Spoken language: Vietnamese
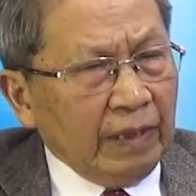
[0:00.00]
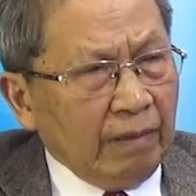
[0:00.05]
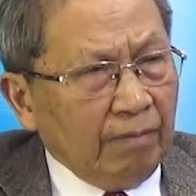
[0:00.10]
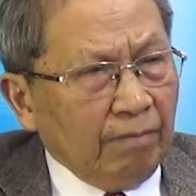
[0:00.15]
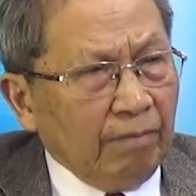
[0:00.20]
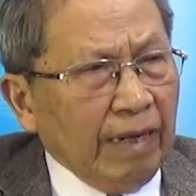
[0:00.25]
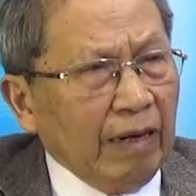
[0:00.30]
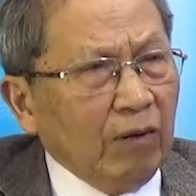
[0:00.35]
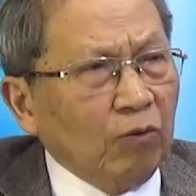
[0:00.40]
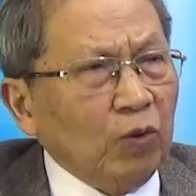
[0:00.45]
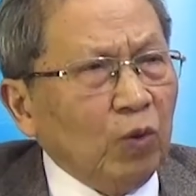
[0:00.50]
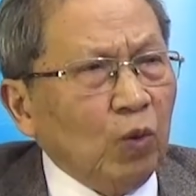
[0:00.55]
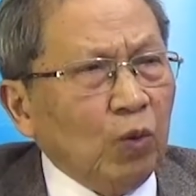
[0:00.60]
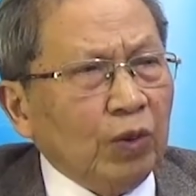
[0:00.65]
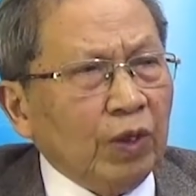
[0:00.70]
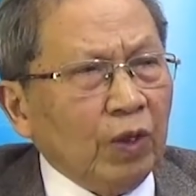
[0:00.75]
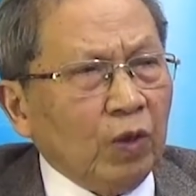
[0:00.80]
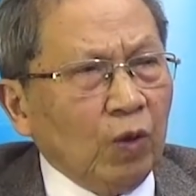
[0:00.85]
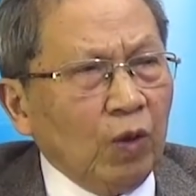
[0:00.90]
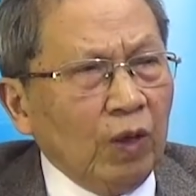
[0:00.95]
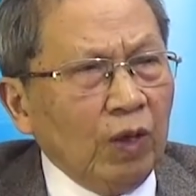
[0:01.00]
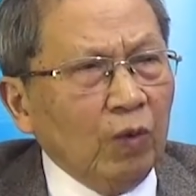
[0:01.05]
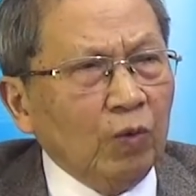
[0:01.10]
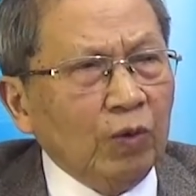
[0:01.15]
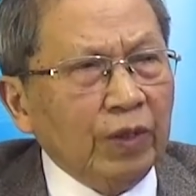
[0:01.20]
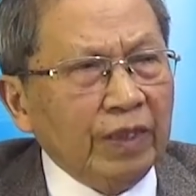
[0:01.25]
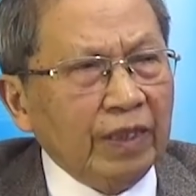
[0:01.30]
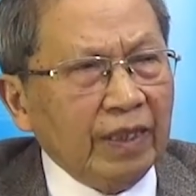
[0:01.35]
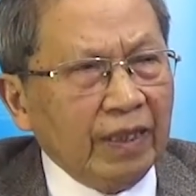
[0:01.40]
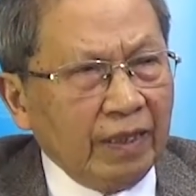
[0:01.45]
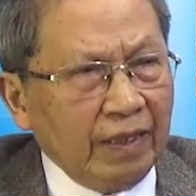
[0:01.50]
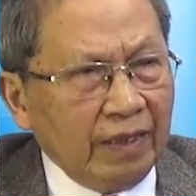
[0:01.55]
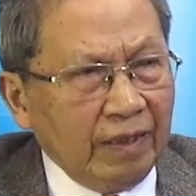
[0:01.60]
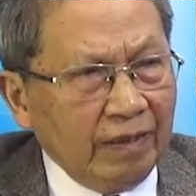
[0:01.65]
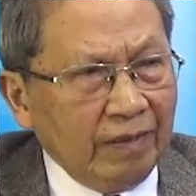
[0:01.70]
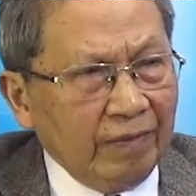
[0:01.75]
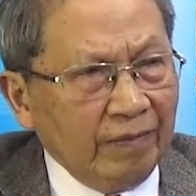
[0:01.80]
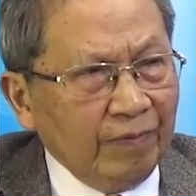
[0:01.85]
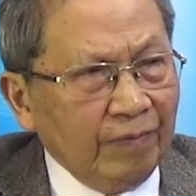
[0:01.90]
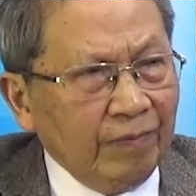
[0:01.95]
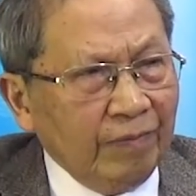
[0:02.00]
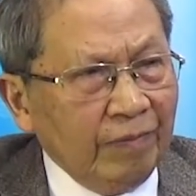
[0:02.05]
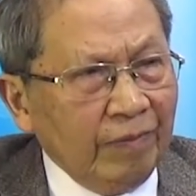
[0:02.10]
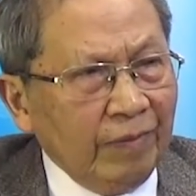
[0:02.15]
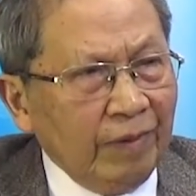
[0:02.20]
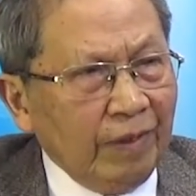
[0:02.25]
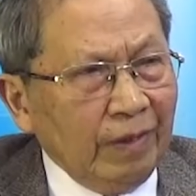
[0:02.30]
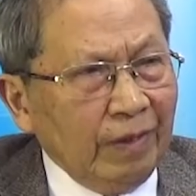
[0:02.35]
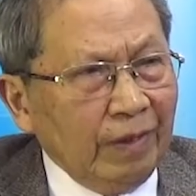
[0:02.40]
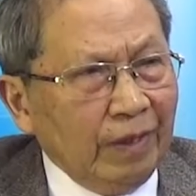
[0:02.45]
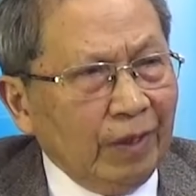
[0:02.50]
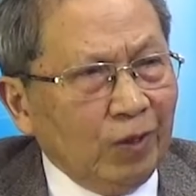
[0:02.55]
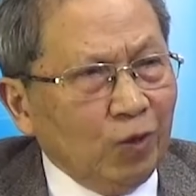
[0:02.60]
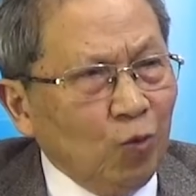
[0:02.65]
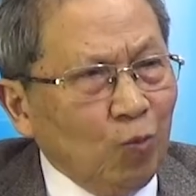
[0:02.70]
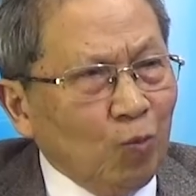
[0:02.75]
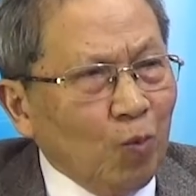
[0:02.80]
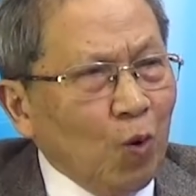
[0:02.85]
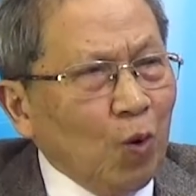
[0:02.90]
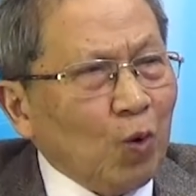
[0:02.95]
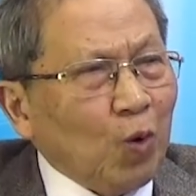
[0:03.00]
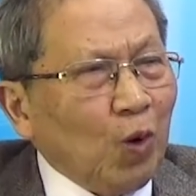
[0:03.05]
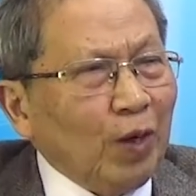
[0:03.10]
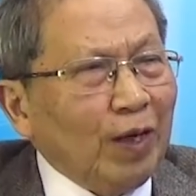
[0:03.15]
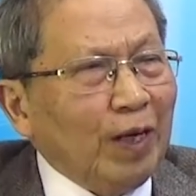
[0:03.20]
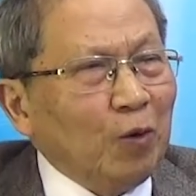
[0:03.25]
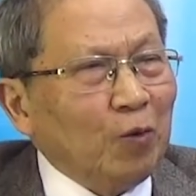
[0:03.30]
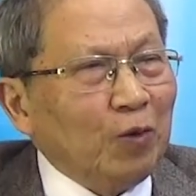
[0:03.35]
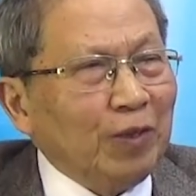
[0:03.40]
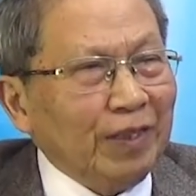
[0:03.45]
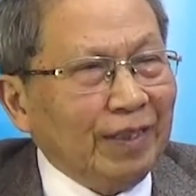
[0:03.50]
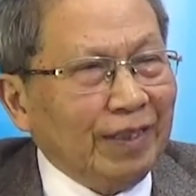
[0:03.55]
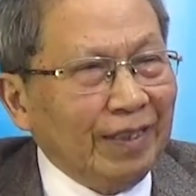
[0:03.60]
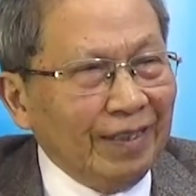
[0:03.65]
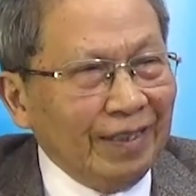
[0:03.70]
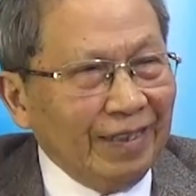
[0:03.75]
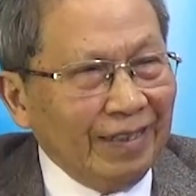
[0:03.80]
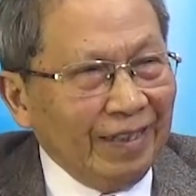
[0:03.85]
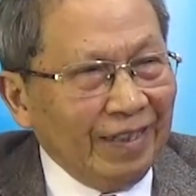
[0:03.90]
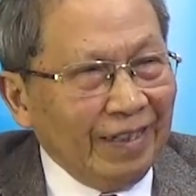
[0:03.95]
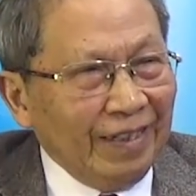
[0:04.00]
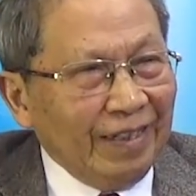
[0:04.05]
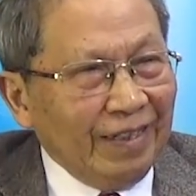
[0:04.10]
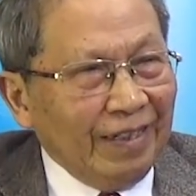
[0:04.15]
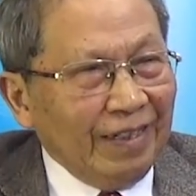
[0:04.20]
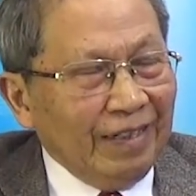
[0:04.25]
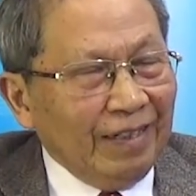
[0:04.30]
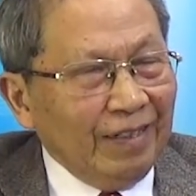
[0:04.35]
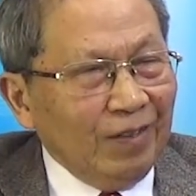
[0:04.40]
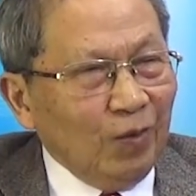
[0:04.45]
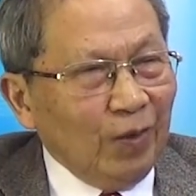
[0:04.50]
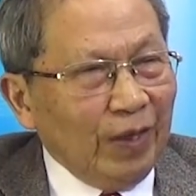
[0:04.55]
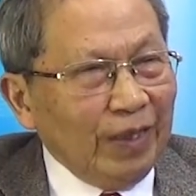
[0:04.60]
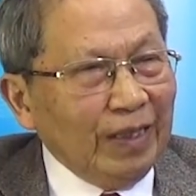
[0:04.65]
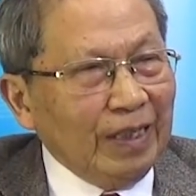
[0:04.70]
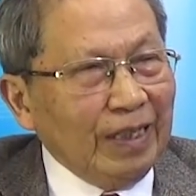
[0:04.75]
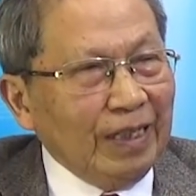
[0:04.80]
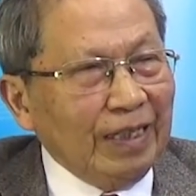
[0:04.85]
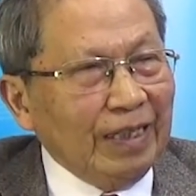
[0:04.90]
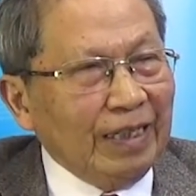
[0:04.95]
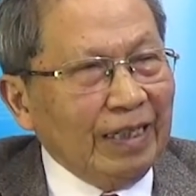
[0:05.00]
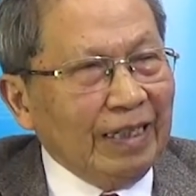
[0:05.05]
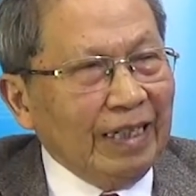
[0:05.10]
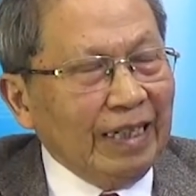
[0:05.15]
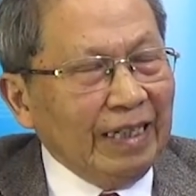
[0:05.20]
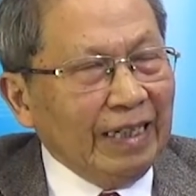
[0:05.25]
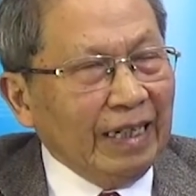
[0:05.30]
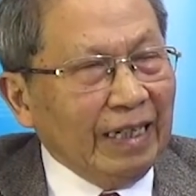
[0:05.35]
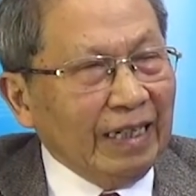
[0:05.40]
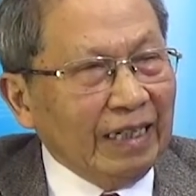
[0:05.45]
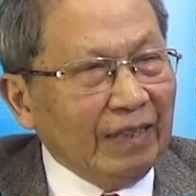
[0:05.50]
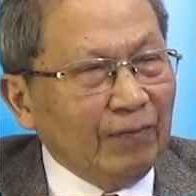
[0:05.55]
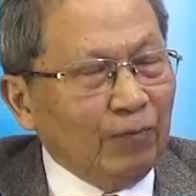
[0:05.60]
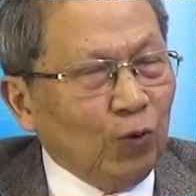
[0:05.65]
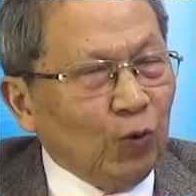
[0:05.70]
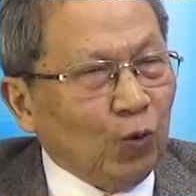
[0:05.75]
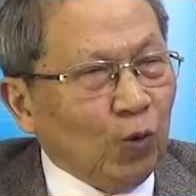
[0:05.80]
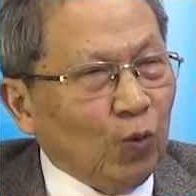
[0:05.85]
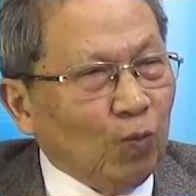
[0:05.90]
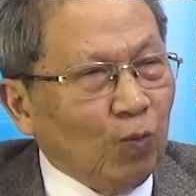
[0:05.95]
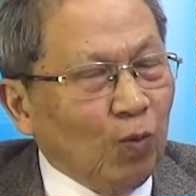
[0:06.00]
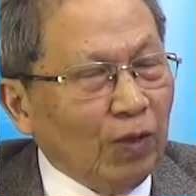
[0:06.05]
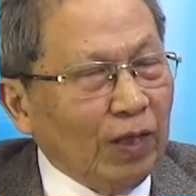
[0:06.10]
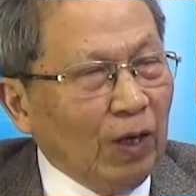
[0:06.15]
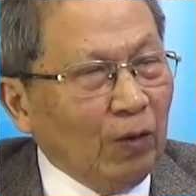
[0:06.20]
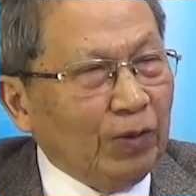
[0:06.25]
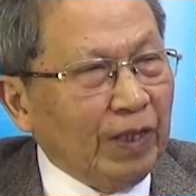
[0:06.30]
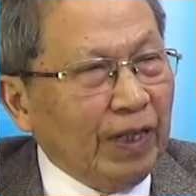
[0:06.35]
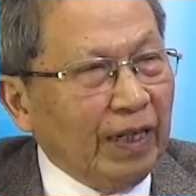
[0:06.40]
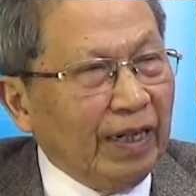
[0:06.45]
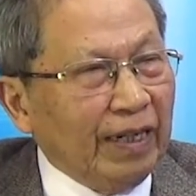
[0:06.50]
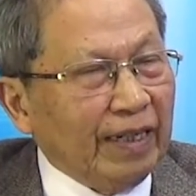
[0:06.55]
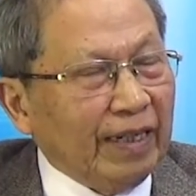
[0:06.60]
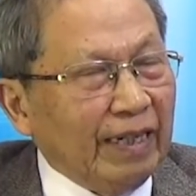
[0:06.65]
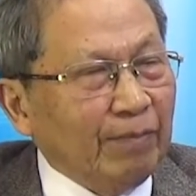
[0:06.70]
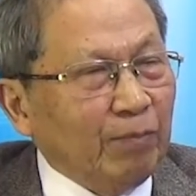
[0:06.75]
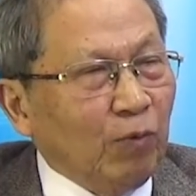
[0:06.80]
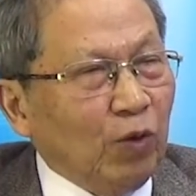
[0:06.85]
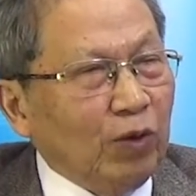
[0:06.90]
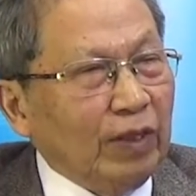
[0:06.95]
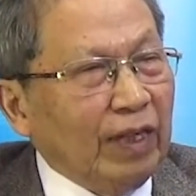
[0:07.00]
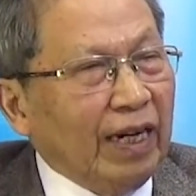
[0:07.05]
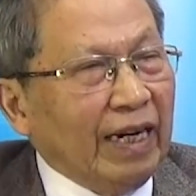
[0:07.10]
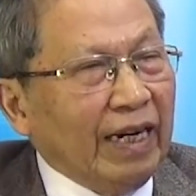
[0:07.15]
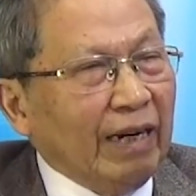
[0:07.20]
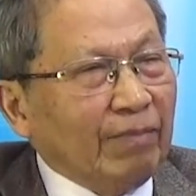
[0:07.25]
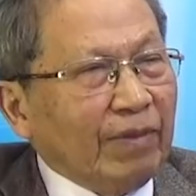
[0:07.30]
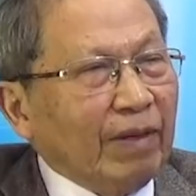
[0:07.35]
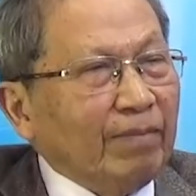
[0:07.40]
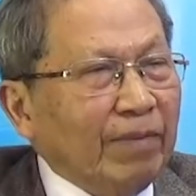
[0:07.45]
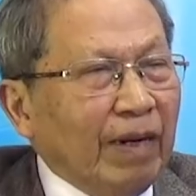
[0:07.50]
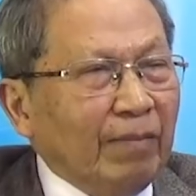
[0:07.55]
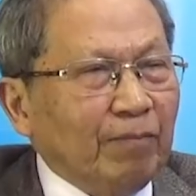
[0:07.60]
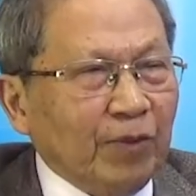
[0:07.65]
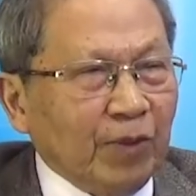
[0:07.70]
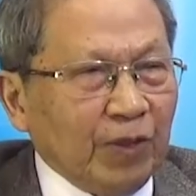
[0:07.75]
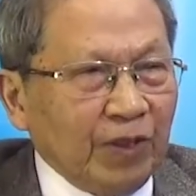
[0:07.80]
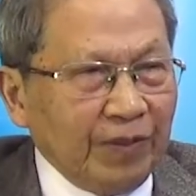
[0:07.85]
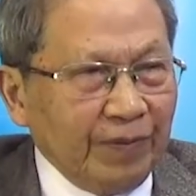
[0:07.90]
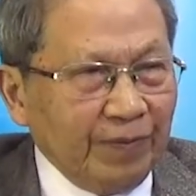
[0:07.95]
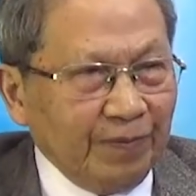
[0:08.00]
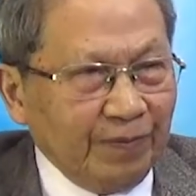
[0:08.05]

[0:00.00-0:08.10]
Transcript: Bạo lụt là có lâu đấy chứ ạ. Cái khủng bố có lâu đấy chứ. Loài người được ghi nhận cái vụ khủng bố đầu tiên cái đây bốn nghìn năm trăm năm rồi.